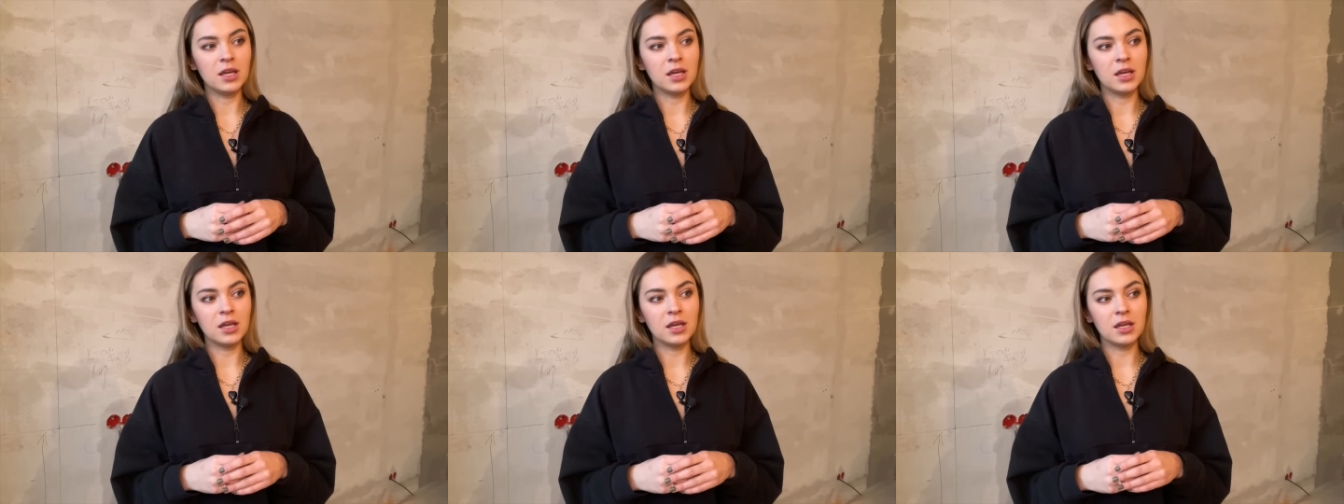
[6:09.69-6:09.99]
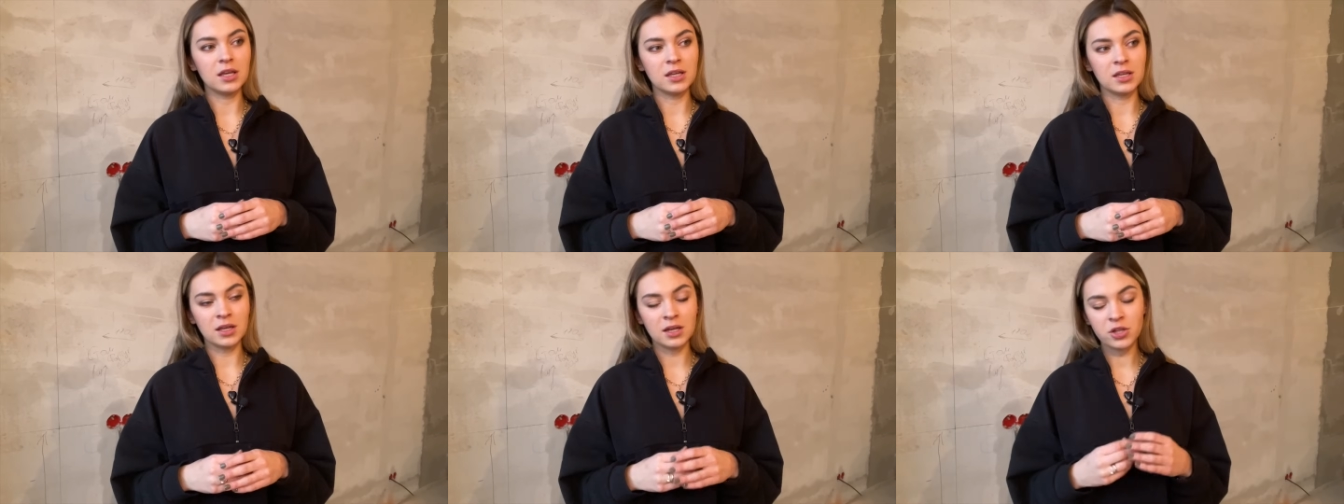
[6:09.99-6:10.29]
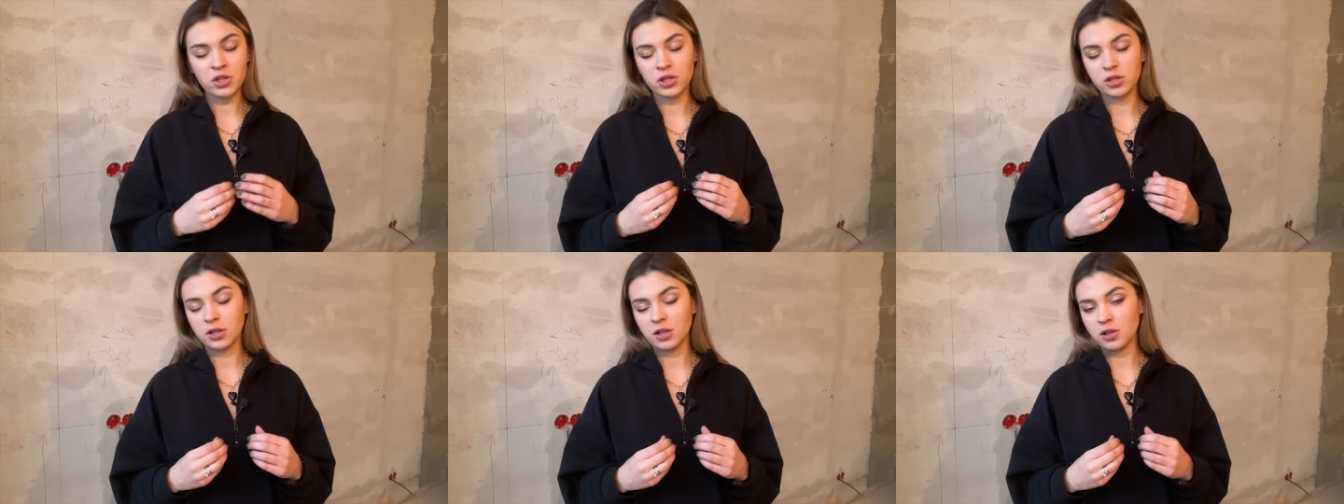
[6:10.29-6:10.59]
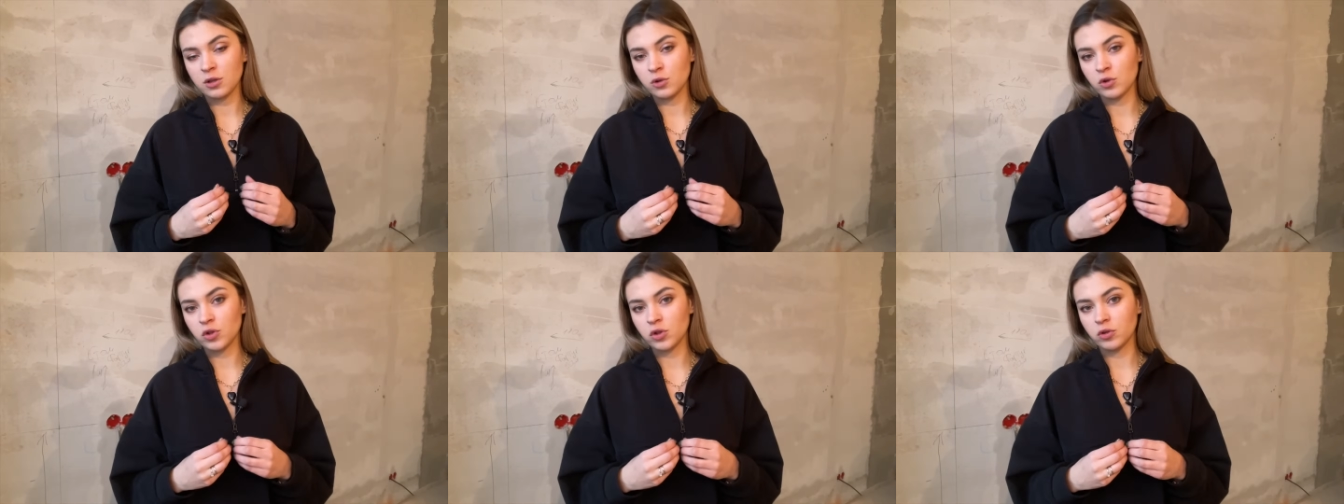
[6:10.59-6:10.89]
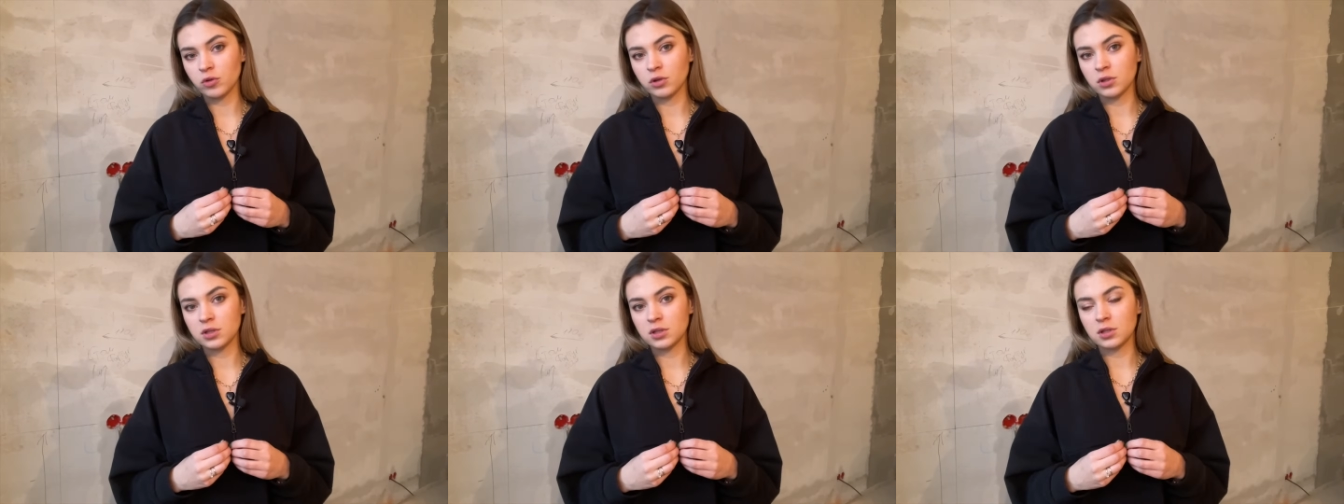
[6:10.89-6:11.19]
И я считаю,
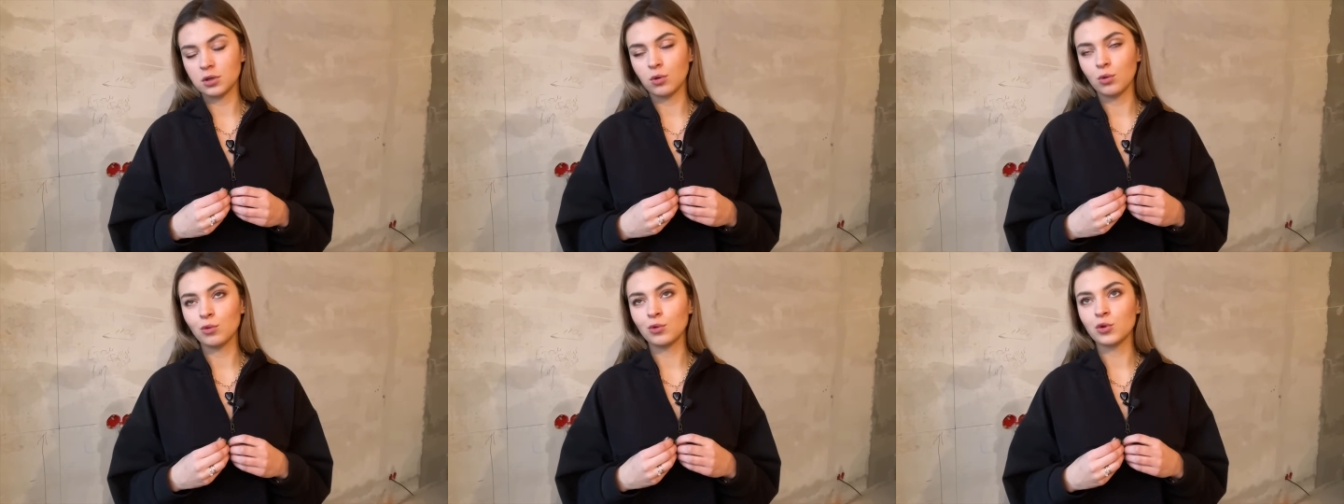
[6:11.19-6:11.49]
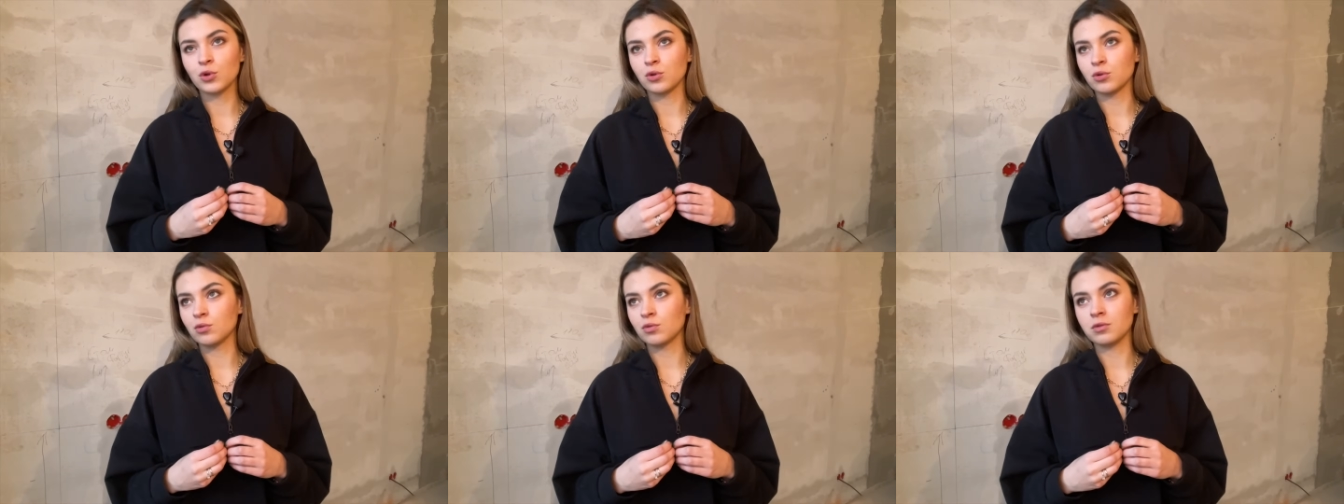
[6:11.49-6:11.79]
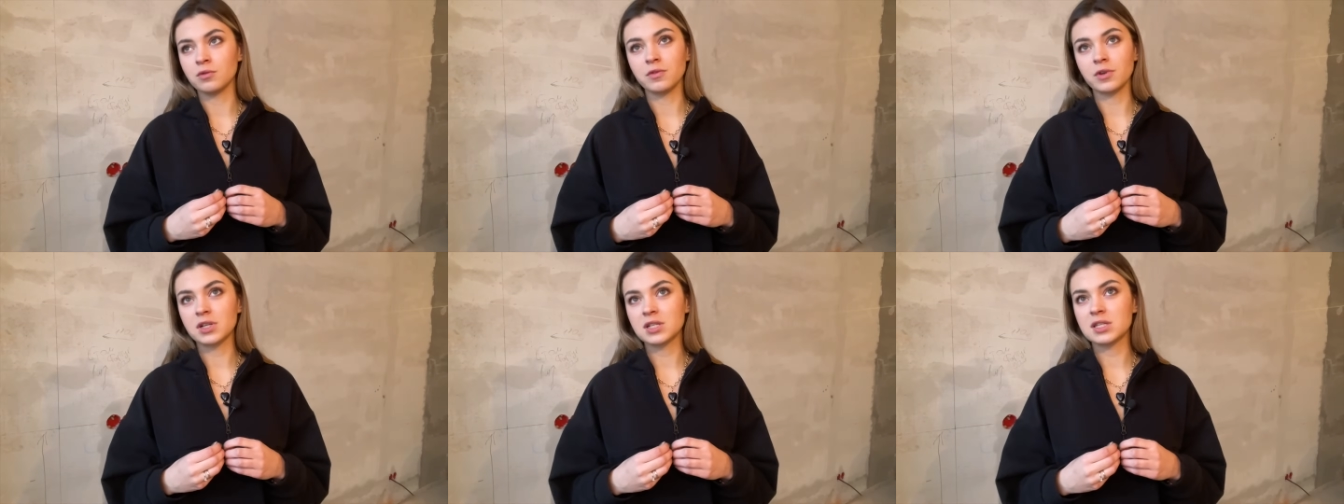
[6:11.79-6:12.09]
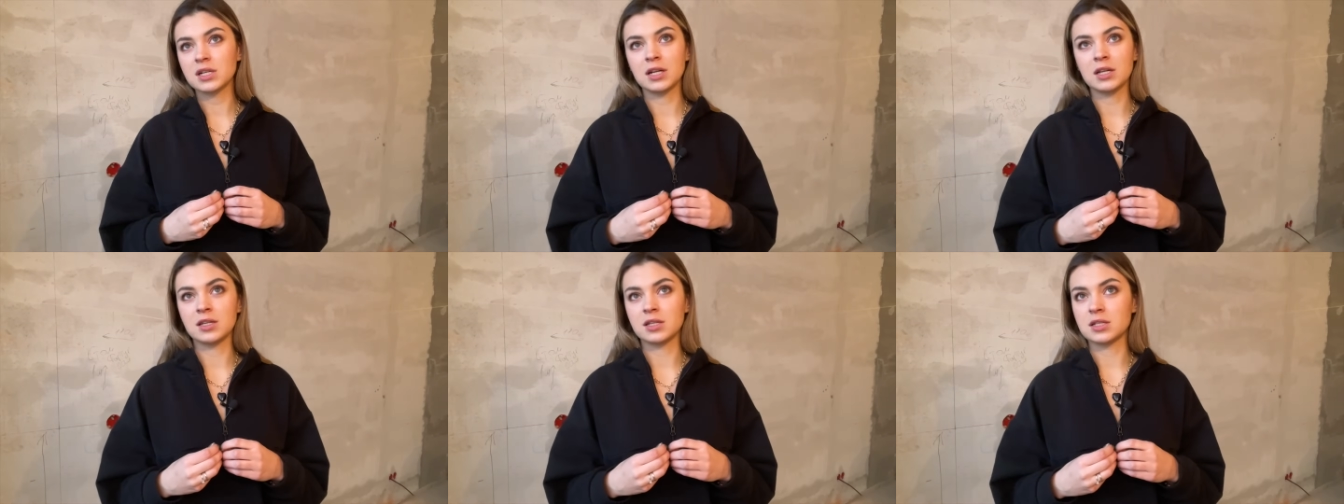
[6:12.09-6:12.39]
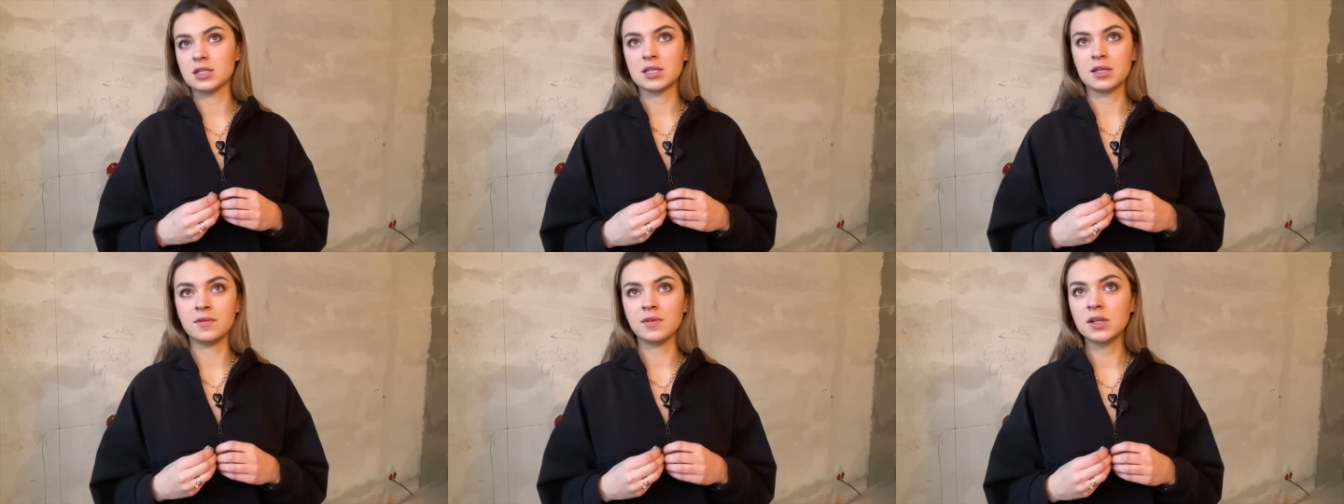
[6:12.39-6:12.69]
что это очень
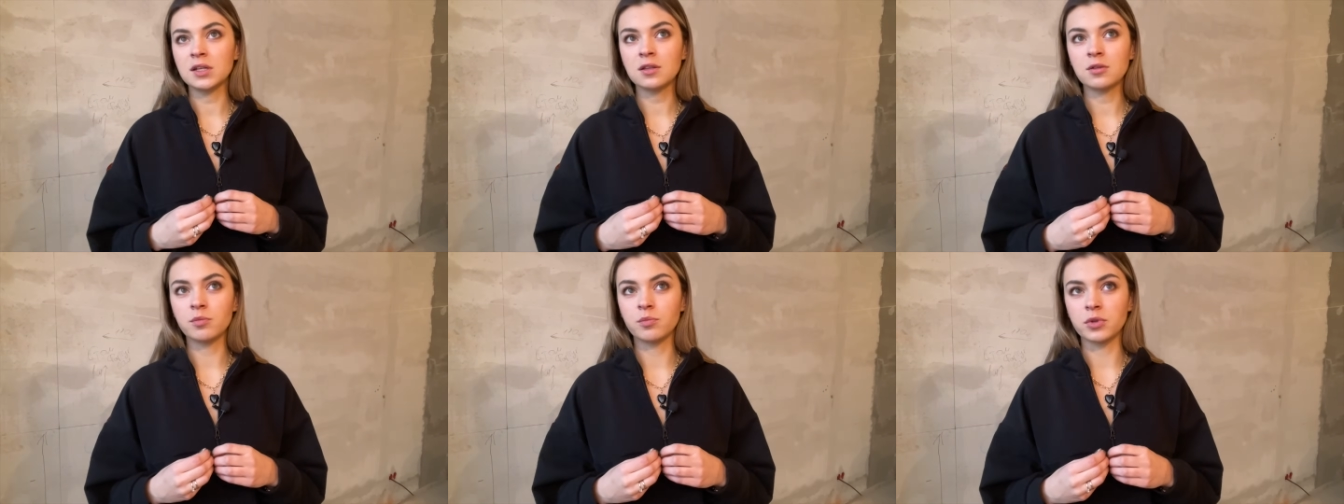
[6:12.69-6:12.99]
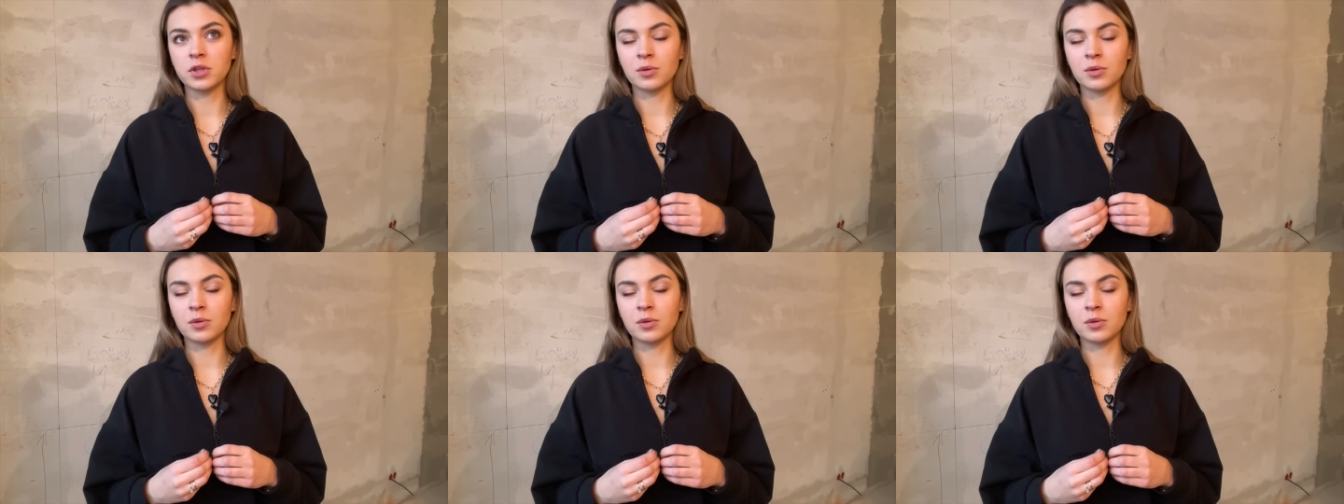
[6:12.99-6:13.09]
универсальный совет,